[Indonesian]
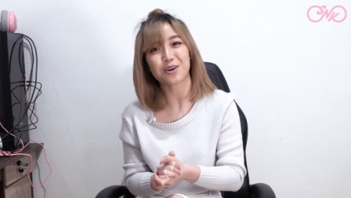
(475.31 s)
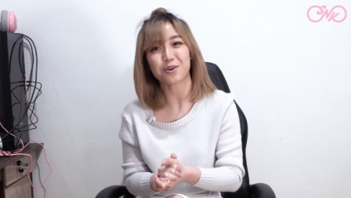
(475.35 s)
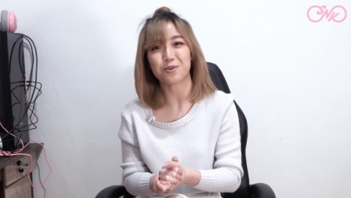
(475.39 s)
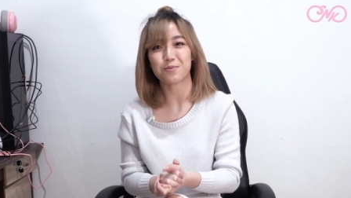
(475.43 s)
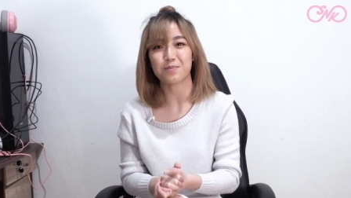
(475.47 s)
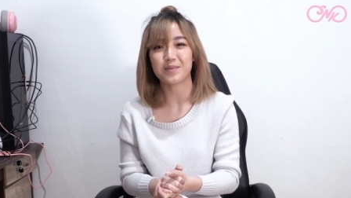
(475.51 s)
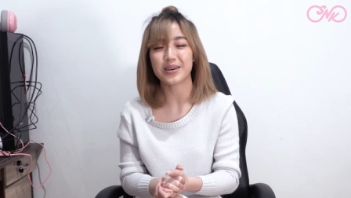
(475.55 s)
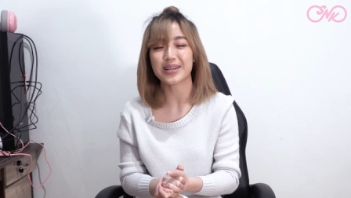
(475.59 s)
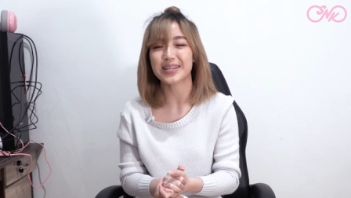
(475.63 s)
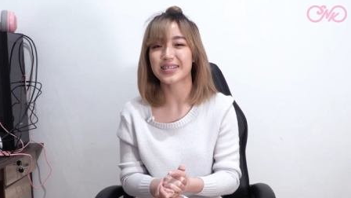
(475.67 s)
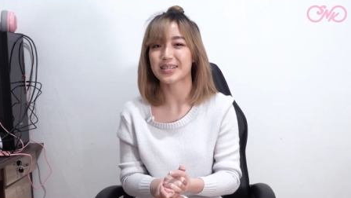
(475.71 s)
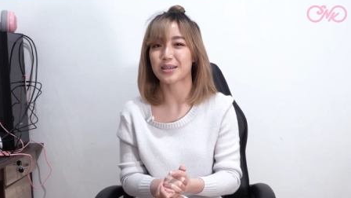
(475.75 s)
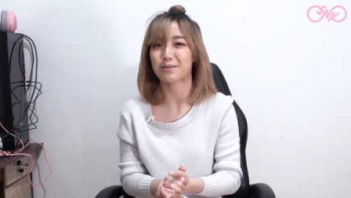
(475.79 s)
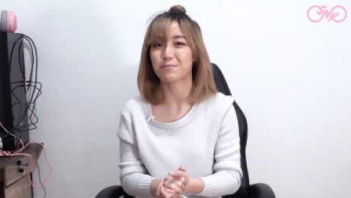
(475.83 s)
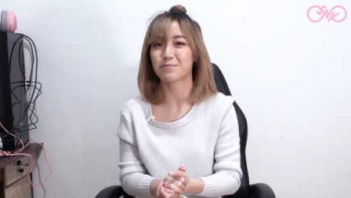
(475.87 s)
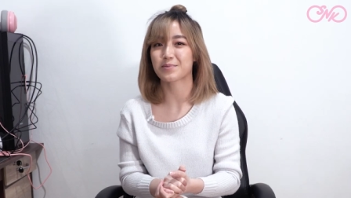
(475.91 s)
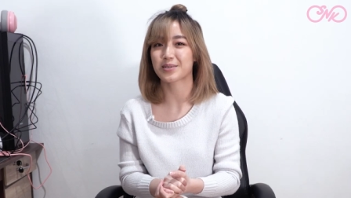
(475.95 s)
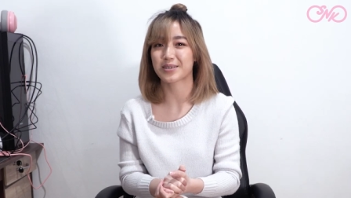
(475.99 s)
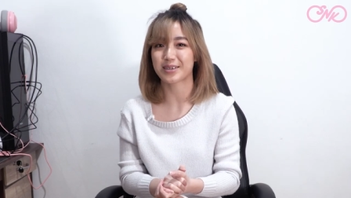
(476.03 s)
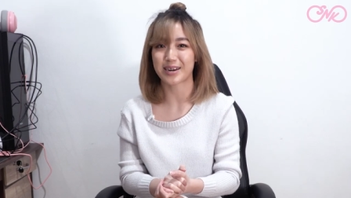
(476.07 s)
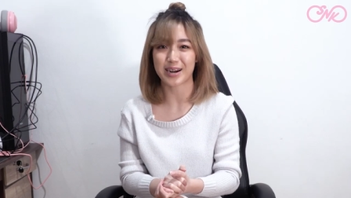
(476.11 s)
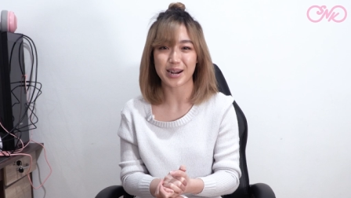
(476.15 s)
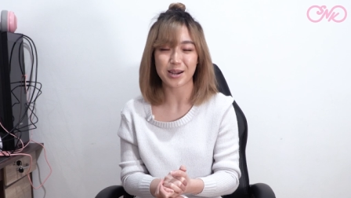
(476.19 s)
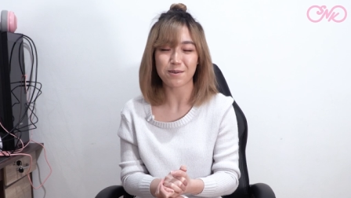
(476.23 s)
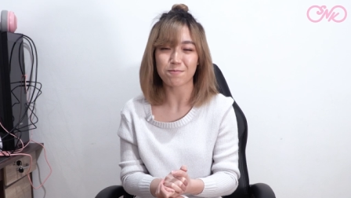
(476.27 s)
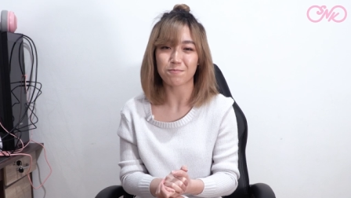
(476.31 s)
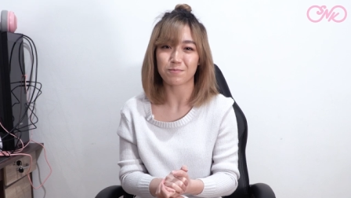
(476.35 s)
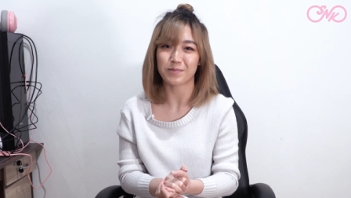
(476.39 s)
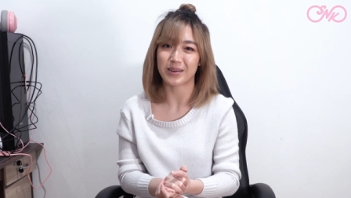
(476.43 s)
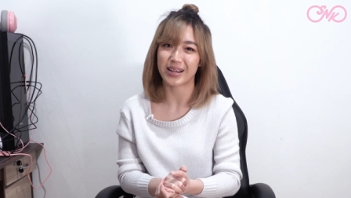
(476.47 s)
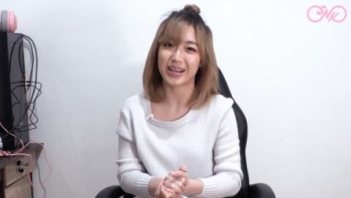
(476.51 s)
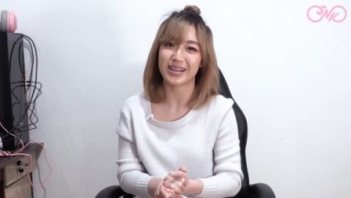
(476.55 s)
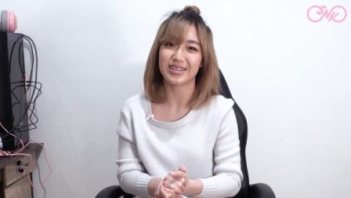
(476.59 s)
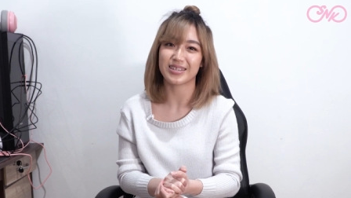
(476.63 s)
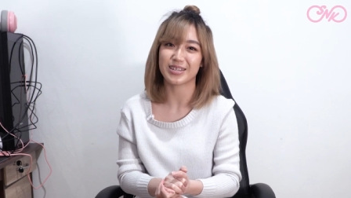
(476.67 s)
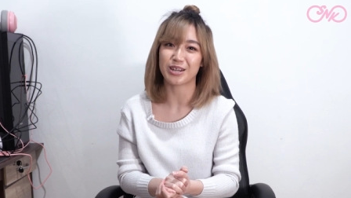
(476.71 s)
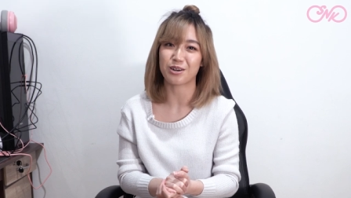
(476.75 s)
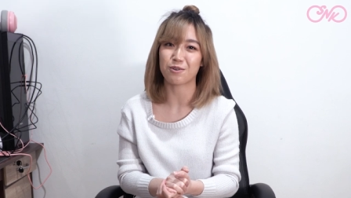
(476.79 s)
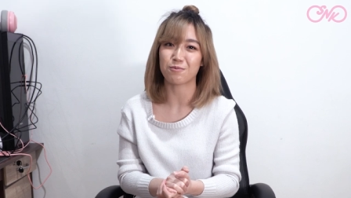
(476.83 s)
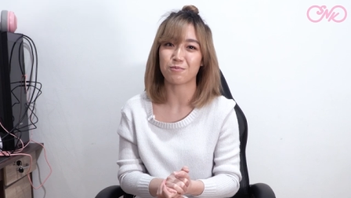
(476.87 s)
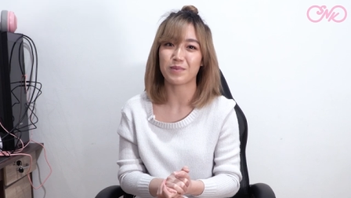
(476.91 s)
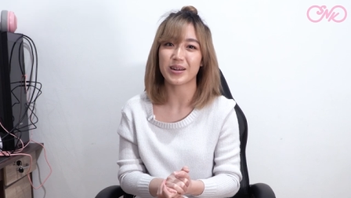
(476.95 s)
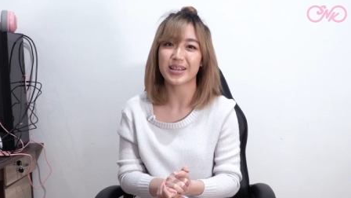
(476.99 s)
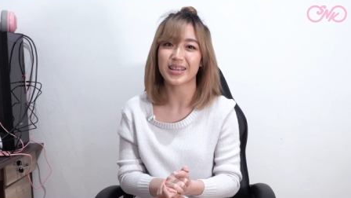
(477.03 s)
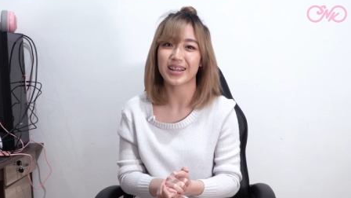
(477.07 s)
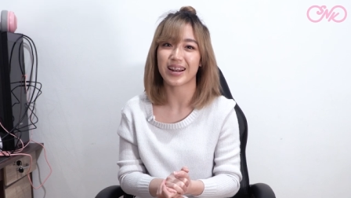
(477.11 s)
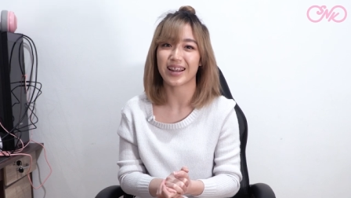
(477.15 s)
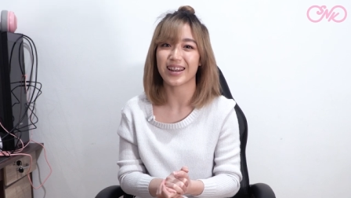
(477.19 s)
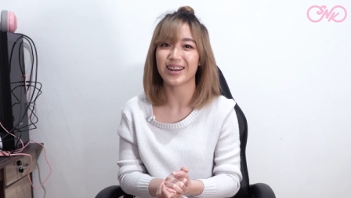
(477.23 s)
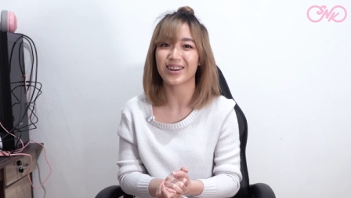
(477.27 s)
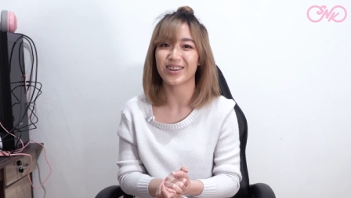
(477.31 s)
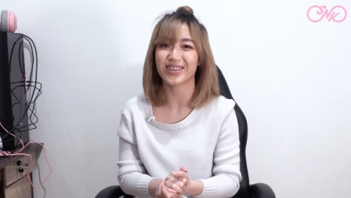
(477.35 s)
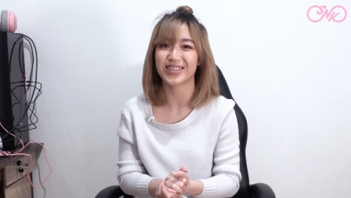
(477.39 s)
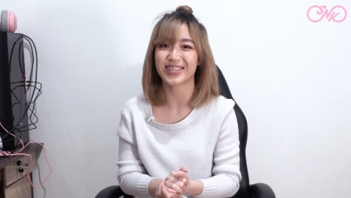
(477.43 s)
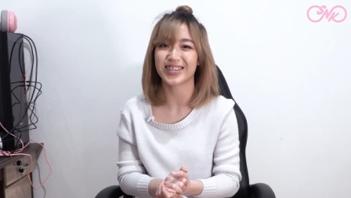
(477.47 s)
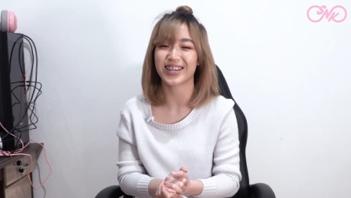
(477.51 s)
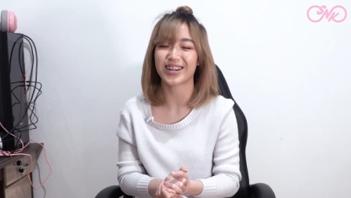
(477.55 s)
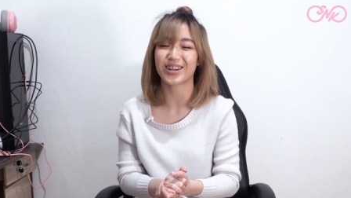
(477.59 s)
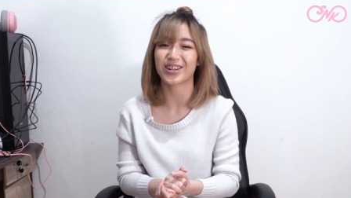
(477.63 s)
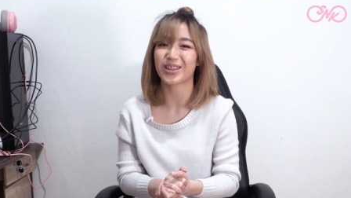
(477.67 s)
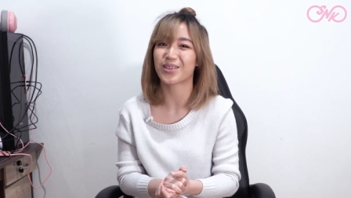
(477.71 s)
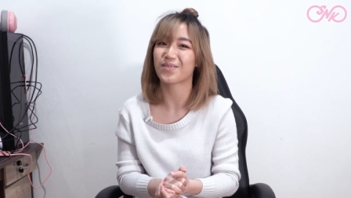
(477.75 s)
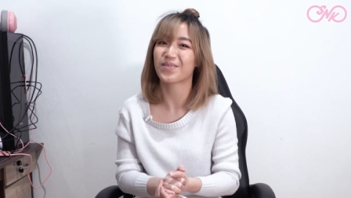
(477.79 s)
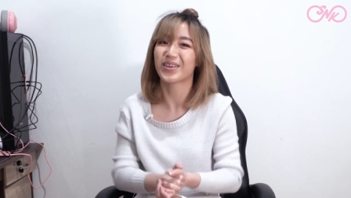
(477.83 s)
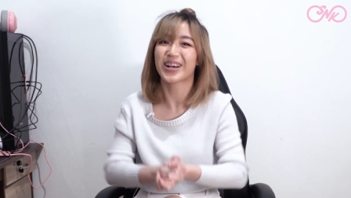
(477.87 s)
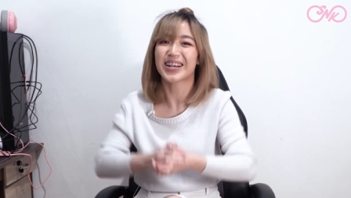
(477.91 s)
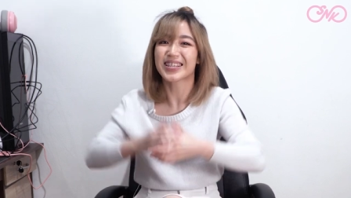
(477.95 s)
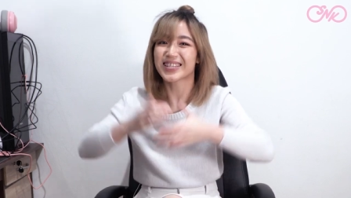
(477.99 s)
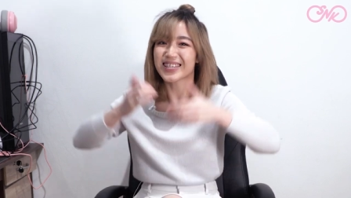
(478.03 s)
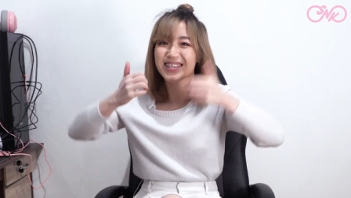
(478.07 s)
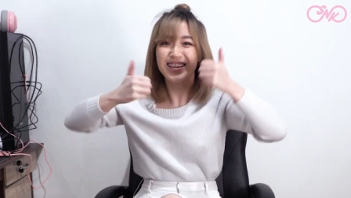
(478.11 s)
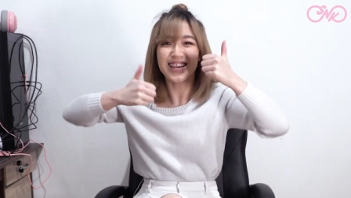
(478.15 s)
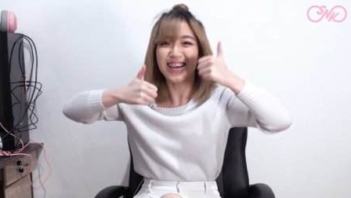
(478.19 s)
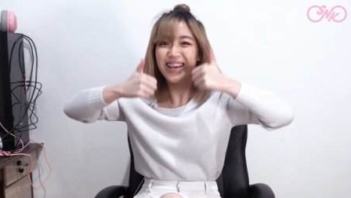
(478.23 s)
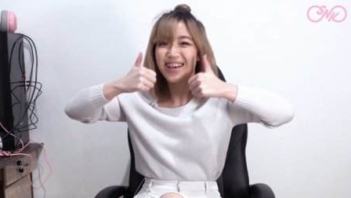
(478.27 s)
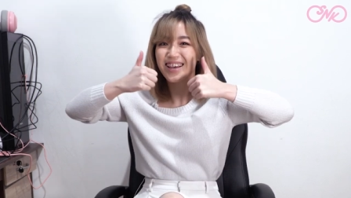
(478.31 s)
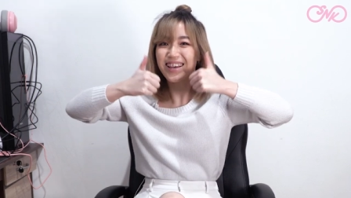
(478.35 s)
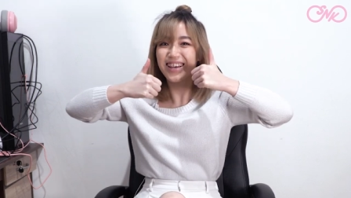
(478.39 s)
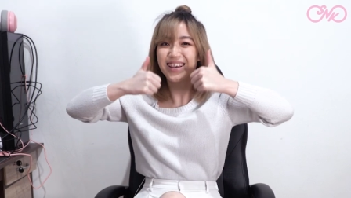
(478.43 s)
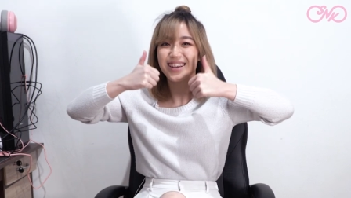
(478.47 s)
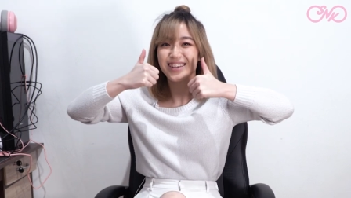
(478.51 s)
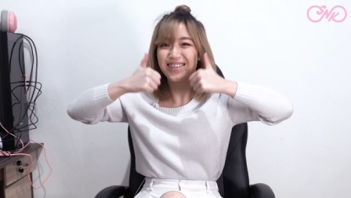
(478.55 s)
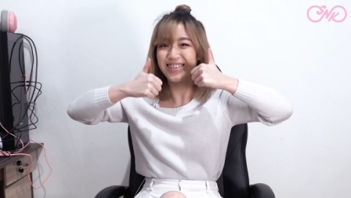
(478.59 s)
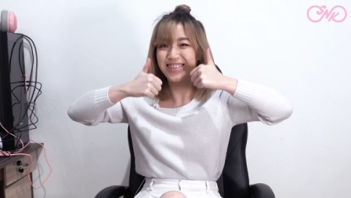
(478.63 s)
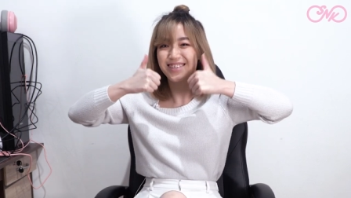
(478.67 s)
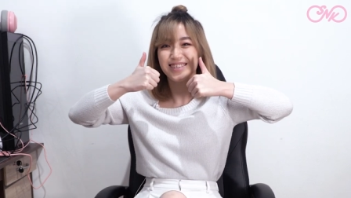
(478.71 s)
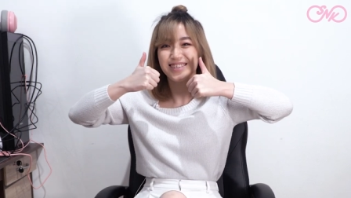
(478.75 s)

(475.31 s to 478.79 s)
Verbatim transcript: comment, subscribe dan jangan lupa nyalain lonceng notifikasinya